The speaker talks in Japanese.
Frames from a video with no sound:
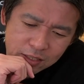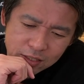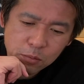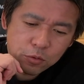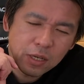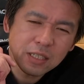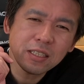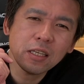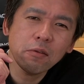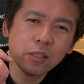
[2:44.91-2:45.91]
でも深
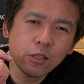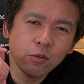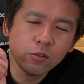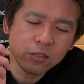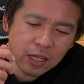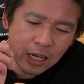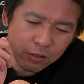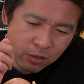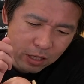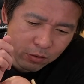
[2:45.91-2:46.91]
酒はね気をつけない
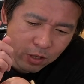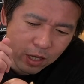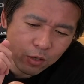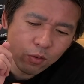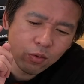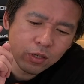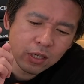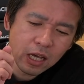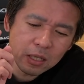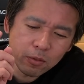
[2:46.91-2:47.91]
とねあの健康被
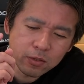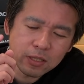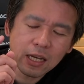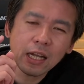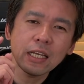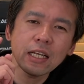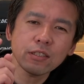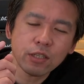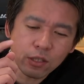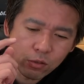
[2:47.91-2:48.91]
害にもつながりや
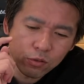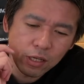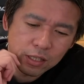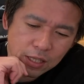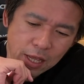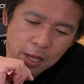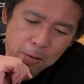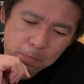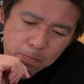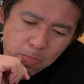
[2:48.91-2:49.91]
すいってことなんで、
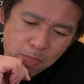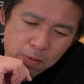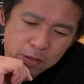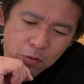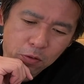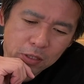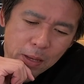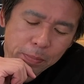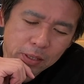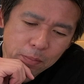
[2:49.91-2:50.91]
まあいろいろね
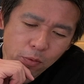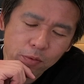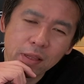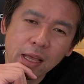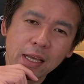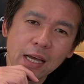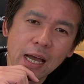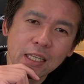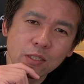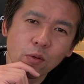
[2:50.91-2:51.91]
やっぱね問題
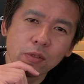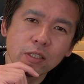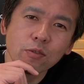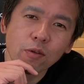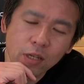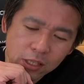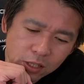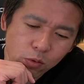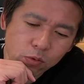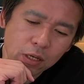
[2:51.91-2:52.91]
がありそうですよねっ
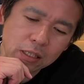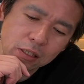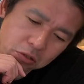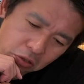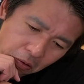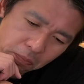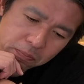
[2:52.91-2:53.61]
てことなんですよ。